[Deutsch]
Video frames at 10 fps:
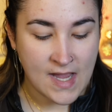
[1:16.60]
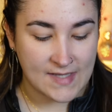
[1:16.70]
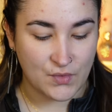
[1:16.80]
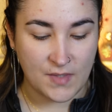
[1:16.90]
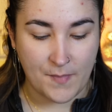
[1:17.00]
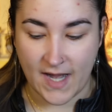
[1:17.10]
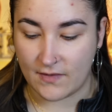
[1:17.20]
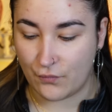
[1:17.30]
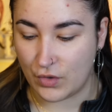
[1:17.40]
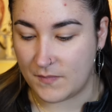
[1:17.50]
Also die
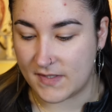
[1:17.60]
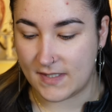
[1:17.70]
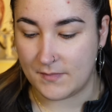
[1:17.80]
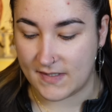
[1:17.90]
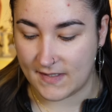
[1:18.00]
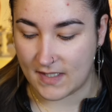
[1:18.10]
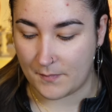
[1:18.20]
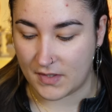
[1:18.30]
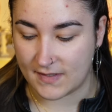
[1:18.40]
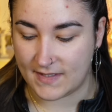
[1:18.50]
beiden, wo ich mir ziemlich sicher
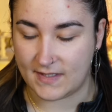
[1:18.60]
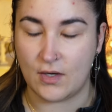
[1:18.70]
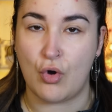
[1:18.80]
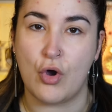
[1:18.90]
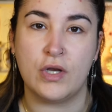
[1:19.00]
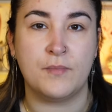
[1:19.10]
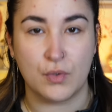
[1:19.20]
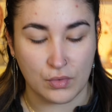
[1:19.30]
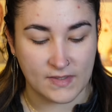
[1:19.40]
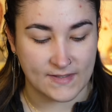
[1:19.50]
bin, dass ich die auch heute
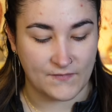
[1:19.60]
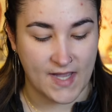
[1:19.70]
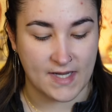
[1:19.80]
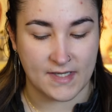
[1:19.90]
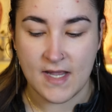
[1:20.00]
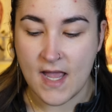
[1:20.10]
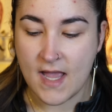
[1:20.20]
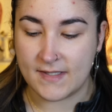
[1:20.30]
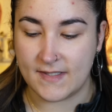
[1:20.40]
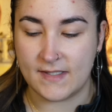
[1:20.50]
benutzen werde,
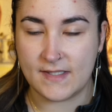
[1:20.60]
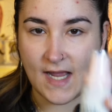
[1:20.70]
sind